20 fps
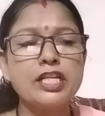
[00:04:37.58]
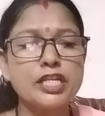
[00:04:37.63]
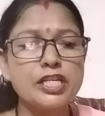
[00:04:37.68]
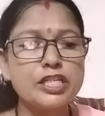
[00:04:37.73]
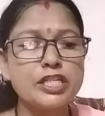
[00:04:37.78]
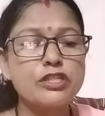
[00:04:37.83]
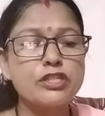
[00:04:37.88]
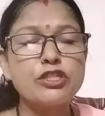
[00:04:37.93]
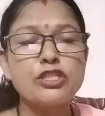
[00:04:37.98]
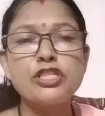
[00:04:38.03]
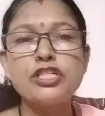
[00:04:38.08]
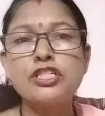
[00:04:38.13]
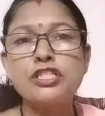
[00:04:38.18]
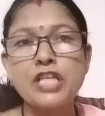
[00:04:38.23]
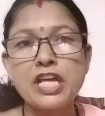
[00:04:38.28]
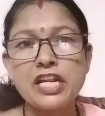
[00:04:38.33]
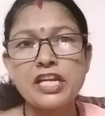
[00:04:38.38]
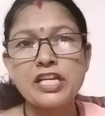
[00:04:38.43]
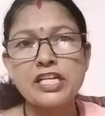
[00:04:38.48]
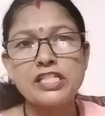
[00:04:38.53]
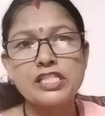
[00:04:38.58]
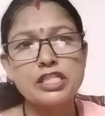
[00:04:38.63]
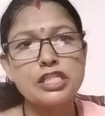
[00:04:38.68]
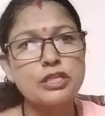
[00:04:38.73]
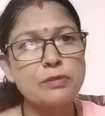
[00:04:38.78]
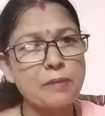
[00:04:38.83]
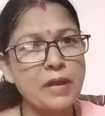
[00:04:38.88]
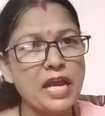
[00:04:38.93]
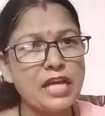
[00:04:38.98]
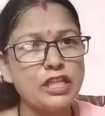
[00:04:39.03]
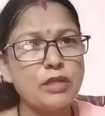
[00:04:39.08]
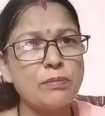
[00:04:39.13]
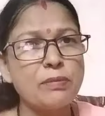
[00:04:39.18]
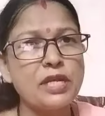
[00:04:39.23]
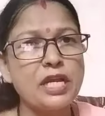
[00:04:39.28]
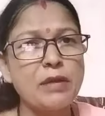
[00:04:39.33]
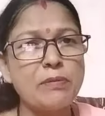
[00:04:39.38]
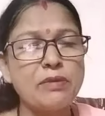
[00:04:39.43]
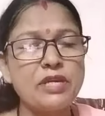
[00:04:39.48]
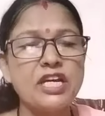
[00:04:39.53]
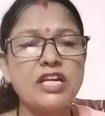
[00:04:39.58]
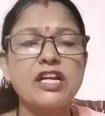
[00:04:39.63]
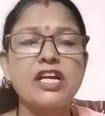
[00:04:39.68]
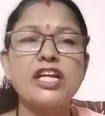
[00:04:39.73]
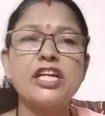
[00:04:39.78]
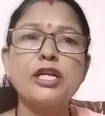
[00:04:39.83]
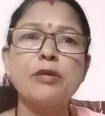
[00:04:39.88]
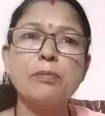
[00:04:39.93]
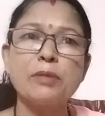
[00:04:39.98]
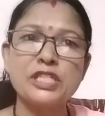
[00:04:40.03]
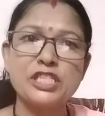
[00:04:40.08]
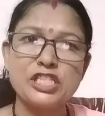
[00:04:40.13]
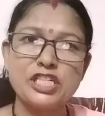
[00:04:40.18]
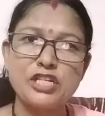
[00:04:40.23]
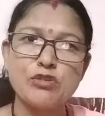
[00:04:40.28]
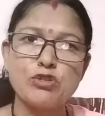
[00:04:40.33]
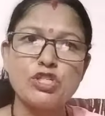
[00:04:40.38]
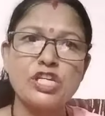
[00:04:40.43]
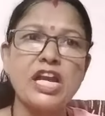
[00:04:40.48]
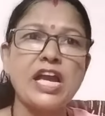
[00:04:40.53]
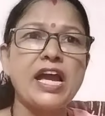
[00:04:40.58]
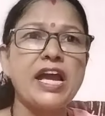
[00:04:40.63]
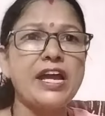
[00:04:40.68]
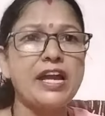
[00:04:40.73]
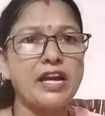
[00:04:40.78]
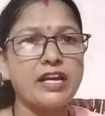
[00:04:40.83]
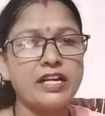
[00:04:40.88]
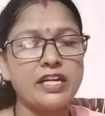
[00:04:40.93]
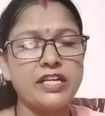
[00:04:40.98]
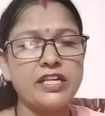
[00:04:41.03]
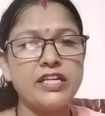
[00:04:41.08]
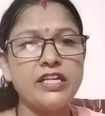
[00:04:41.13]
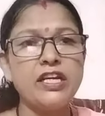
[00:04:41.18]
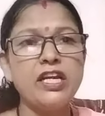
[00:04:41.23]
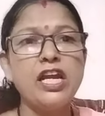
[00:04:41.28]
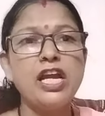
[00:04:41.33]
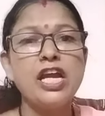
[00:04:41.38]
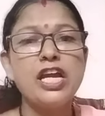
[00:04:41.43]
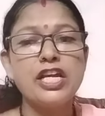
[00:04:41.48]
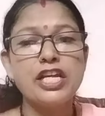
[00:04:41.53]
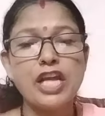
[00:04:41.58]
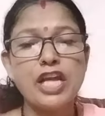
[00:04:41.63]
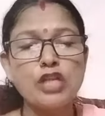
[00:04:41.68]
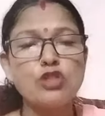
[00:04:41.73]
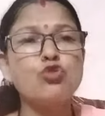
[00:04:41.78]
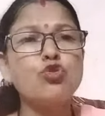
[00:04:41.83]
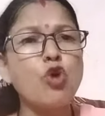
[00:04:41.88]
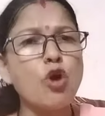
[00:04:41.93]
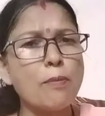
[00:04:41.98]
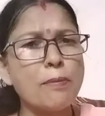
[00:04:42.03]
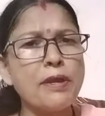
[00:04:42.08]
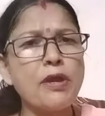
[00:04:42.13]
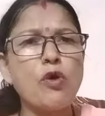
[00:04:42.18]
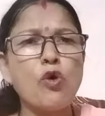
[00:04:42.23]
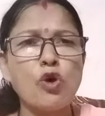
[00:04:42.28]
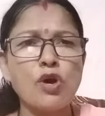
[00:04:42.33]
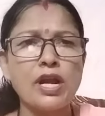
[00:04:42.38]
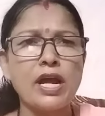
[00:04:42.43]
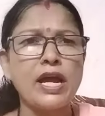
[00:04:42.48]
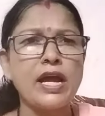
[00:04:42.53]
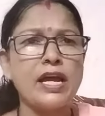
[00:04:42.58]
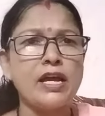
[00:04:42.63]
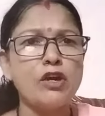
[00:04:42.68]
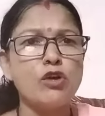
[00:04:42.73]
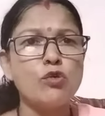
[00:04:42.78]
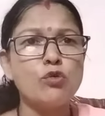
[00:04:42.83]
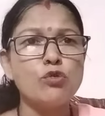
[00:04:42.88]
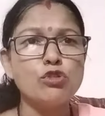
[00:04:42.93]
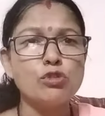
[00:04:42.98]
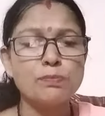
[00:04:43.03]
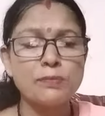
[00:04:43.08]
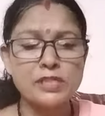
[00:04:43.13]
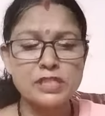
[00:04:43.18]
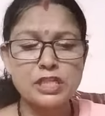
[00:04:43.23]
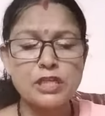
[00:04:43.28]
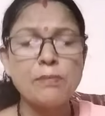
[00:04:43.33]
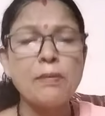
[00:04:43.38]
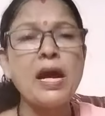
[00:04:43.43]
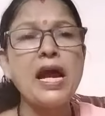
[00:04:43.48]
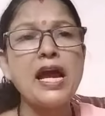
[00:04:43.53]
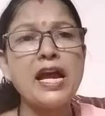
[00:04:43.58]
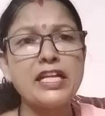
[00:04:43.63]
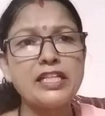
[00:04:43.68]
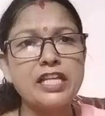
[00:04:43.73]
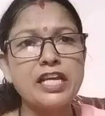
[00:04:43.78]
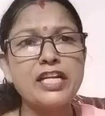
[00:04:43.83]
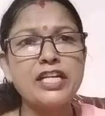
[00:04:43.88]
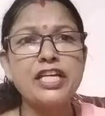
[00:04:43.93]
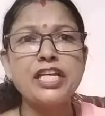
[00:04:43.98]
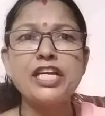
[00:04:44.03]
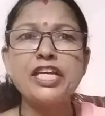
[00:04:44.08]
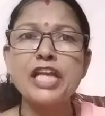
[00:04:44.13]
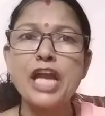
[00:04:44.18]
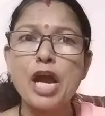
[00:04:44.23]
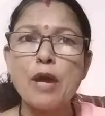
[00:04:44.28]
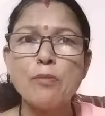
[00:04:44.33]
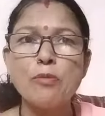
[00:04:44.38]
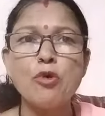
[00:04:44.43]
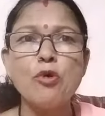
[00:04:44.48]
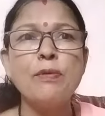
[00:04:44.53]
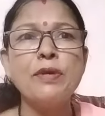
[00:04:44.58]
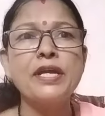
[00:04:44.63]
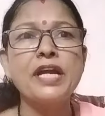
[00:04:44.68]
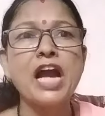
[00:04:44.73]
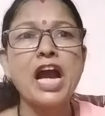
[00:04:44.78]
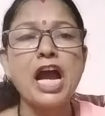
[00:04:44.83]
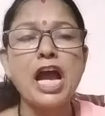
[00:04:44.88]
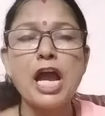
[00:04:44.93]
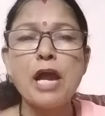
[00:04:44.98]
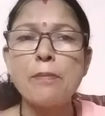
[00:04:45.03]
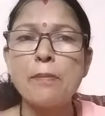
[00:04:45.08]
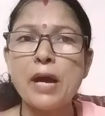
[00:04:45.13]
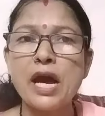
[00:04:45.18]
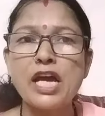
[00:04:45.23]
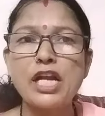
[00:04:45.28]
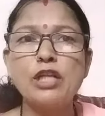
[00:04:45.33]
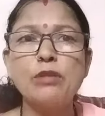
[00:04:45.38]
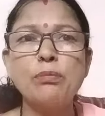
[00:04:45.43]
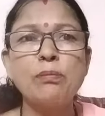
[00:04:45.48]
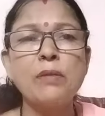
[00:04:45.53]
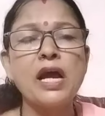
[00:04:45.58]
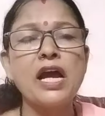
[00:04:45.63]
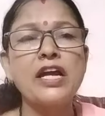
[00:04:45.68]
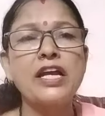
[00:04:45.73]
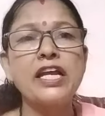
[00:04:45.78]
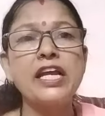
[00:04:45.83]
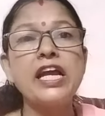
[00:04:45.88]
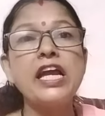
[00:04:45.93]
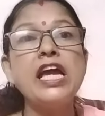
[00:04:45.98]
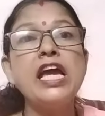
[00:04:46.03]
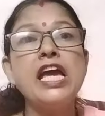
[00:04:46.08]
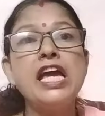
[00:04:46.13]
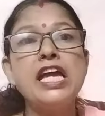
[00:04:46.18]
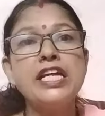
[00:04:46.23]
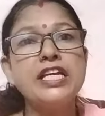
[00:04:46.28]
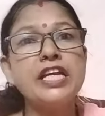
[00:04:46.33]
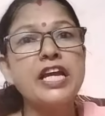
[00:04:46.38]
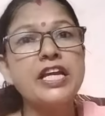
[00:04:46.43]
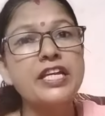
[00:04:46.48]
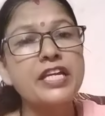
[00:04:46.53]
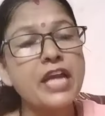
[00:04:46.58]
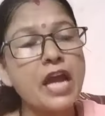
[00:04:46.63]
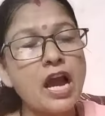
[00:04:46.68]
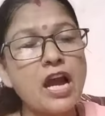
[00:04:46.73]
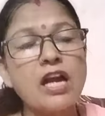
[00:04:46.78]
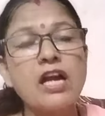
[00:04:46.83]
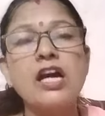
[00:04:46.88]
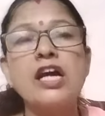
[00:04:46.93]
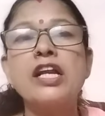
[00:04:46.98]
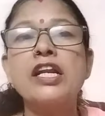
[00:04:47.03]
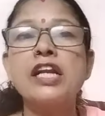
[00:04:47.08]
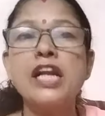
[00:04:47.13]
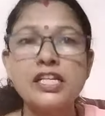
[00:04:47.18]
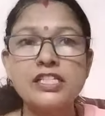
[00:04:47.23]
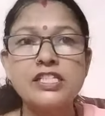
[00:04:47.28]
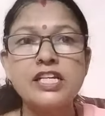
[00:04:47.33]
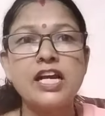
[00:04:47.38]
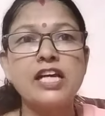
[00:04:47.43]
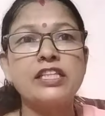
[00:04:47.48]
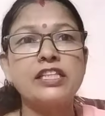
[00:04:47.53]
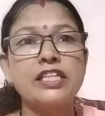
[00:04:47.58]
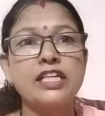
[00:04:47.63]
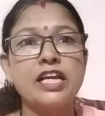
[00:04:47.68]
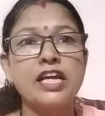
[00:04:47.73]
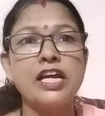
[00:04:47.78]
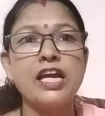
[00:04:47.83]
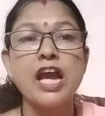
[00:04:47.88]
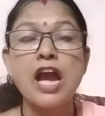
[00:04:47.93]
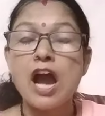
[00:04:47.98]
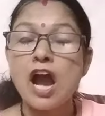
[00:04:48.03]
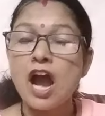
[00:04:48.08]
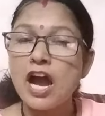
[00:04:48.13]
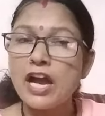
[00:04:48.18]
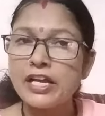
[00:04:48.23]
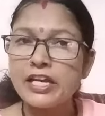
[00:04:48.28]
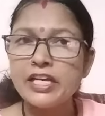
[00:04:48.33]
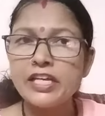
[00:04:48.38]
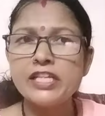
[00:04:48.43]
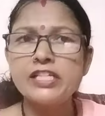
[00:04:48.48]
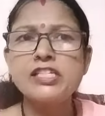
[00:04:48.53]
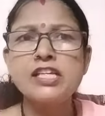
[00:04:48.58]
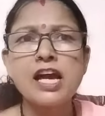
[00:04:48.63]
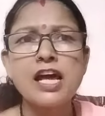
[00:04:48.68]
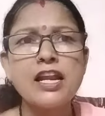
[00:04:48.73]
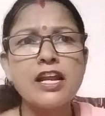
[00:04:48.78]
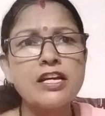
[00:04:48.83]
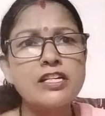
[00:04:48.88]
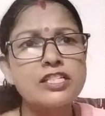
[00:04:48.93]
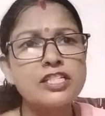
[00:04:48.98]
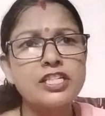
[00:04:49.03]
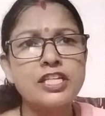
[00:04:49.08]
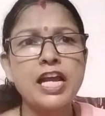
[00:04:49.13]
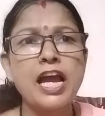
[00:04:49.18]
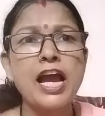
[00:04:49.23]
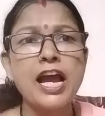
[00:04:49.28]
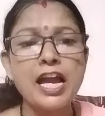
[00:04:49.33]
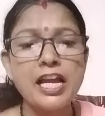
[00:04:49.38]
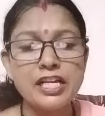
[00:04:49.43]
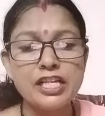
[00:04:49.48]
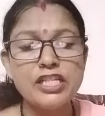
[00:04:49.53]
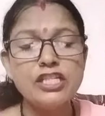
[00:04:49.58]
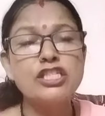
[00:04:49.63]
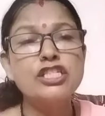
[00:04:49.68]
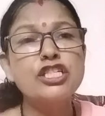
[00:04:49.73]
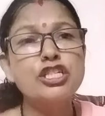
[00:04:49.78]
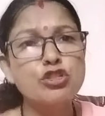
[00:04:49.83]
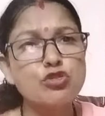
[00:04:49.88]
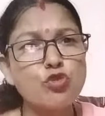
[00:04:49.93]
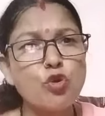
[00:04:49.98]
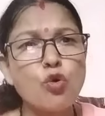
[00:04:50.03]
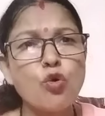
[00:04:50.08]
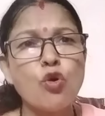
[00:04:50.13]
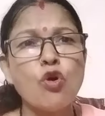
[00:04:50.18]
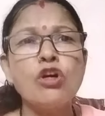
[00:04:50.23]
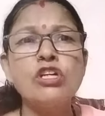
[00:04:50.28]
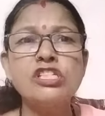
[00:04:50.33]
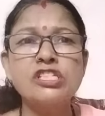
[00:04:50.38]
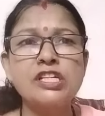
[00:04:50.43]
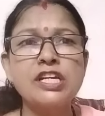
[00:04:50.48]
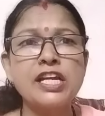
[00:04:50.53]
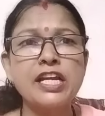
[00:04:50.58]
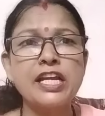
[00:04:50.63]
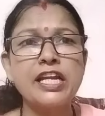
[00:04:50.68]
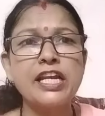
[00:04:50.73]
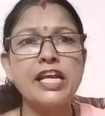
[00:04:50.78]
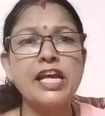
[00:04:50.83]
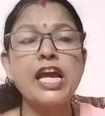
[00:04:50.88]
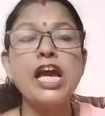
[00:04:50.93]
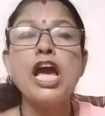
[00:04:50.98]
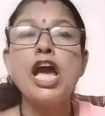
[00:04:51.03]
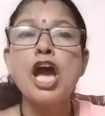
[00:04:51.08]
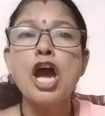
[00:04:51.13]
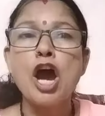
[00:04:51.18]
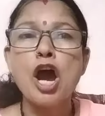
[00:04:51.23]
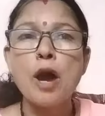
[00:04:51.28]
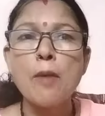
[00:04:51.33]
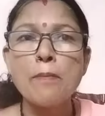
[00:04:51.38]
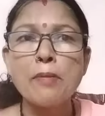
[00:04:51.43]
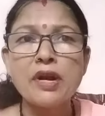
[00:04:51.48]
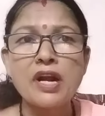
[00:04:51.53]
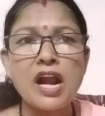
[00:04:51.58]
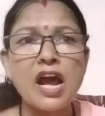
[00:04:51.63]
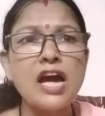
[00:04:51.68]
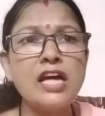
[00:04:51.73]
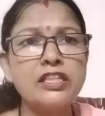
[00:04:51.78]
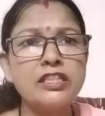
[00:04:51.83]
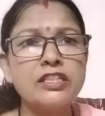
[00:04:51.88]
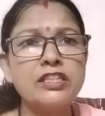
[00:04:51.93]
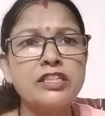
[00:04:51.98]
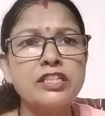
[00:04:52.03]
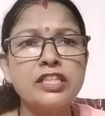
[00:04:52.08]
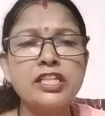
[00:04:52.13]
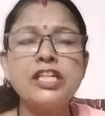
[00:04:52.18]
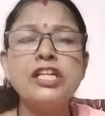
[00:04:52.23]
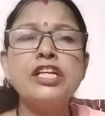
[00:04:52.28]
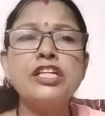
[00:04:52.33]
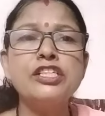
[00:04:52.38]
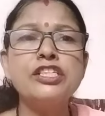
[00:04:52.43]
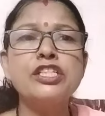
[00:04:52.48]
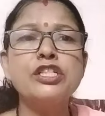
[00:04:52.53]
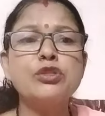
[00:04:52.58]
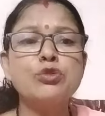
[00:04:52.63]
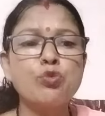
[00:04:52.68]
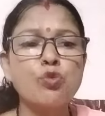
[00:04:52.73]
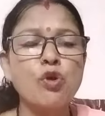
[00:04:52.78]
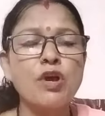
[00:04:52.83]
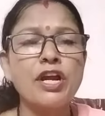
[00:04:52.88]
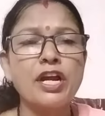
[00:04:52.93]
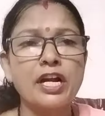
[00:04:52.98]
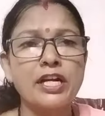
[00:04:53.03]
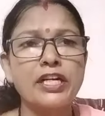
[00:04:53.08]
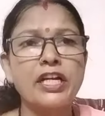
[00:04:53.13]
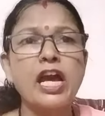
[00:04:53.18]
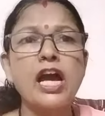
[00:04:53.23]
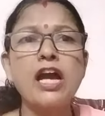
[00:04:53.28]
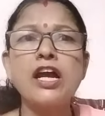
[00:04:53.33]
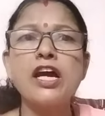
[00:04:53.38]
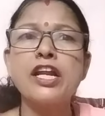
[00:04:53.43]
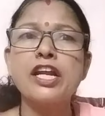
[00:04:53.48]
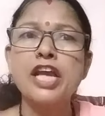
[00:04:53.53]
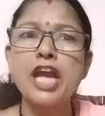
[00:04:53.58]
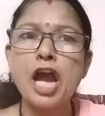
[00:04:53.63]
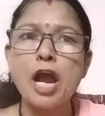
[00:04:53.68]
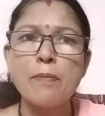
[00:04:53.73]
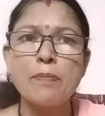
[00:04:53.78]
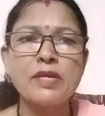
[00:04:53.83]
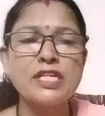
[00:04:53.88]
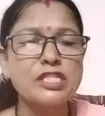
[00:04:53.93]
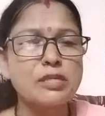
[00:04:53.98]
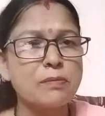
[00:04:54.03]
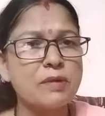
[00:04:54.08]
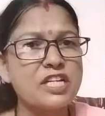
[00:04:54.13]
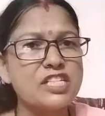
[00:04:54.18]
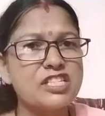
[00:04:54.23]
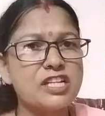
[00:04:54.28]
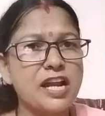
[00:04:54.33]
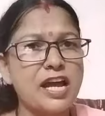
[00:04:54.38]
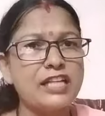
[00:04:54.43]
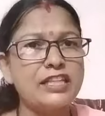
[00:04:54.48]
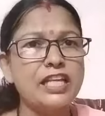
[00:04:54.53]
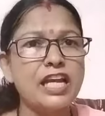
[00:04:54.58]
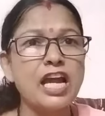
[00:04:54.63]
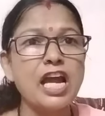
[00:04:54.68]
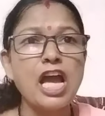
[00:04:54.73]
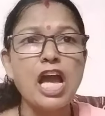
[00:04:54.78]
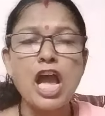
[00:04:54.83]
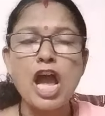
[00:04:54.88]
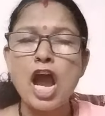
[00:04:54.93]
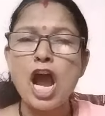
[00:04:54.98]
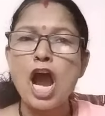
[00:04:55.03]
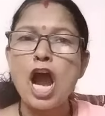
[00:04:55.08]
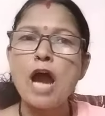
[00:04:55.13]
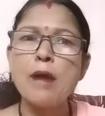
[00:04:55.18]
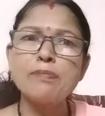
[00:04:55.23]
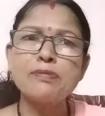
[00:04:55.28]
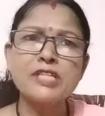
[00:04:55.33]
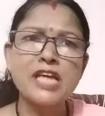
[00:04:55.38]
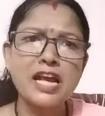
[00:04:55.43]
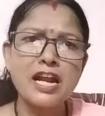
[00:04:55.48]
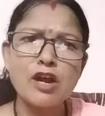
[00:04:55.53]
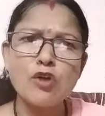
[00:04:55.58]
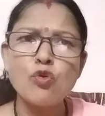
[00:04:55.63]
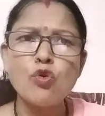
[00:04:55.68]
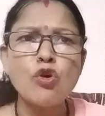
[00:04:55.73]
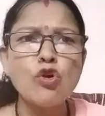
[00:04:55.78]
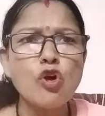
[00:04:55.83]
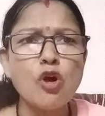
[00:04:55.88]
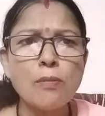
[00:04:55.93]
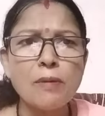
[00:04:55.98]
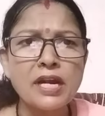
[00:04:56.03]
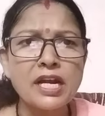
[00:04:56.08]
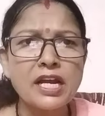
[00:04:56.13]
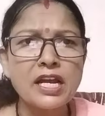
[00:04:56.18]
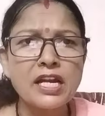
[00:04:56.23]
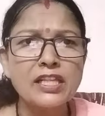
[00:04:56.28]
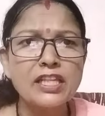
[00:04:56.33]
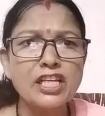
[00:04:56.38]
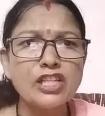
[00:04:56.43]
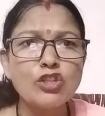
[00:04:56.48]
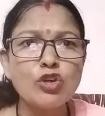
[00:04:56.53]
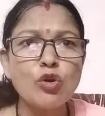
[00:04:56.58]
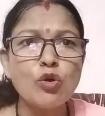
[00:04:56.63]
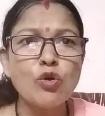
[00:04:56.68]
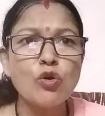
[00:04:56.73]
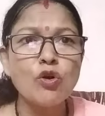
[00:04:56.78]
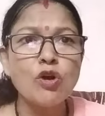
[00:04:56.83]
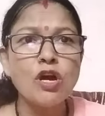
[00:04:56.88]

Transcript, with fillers: किस जिस तरीके से सीमा हैदर बिहेवियर कर रही बच्चे उसके है या नहीं या जो भी हो रहा है उसमें सीमा हैदर की क्या भूमिका है भारत में आके ये क्या करना चाहती है आखिर इसका लक्ष्य क्या है इस चीज को खोजने के लिए हम रात दिन चीजों को इकट्ठा करके आपके समक्ष लाते हैं आप सारा गुड़ गोबर कर देते हो